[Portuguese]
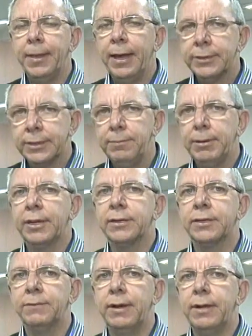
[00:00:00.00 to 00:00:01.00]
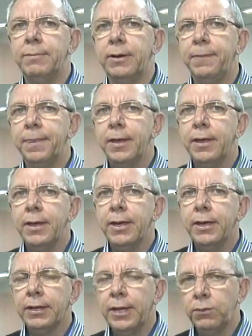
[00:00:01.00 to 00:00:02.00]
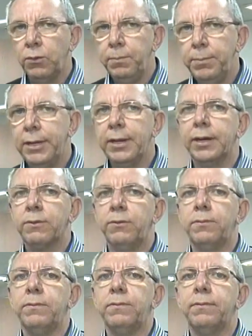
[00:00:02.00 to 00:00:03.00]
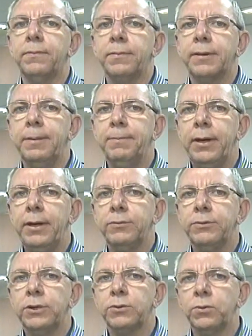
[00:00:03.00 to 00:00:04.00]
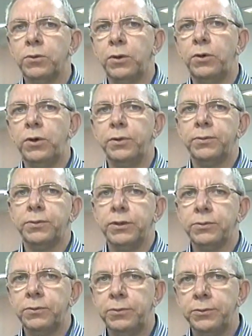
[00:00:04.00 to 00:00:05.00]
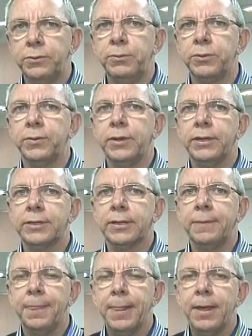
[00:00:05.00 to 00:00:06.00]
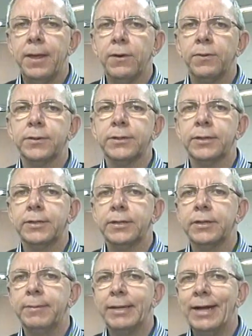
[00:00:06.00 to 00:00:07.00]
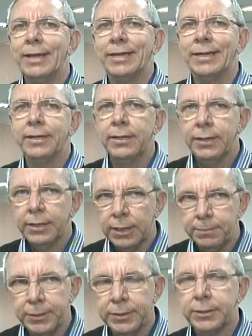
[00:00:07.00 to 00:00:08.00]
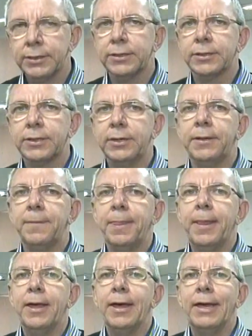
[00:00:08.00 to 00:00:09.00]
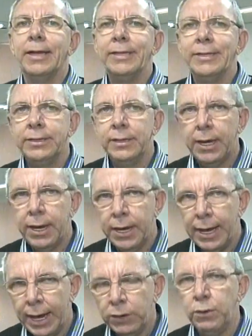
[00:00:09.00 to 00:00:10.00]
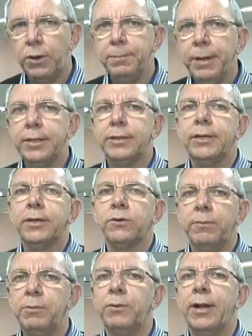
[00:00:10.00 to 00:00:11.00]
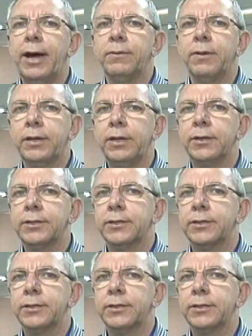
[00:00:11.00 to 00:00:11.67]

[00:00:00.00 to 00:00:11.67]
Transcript: essa imigração alemã que combina com também o dia do colono, o dia do, do motorista, com certeza é uma data que precisa ser é, anualmente comemorado aqui em nossa